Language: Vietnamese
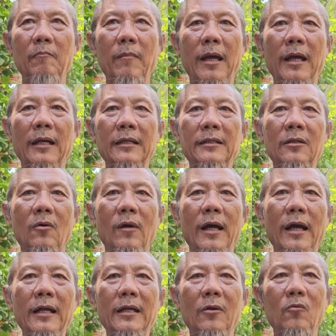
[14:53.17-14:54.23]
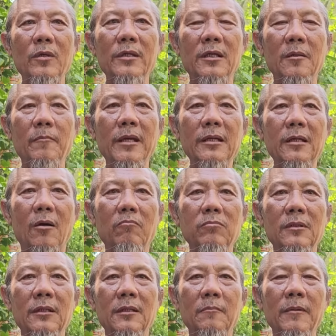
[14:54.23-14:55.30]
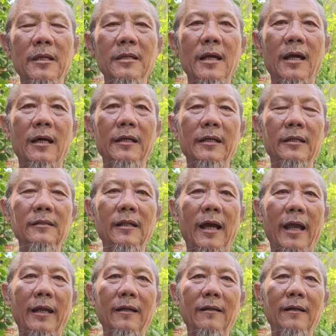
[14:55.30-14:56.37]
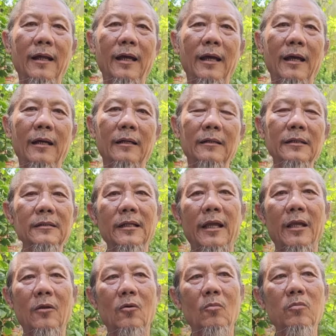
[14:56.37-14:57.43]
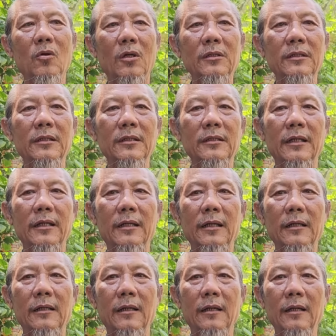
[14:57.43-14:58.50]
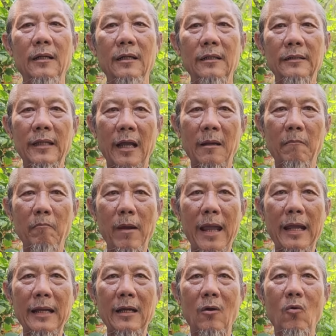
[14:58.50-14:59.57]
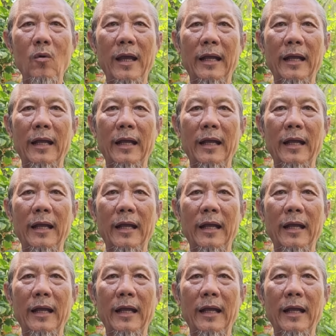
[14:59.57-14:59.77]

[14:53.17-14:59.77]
Mà cái châu Á này quý vị biết không, thì bây giờ hiện tại đó là Đức Thầy cũng có tiên tri đó: Tần ban hậu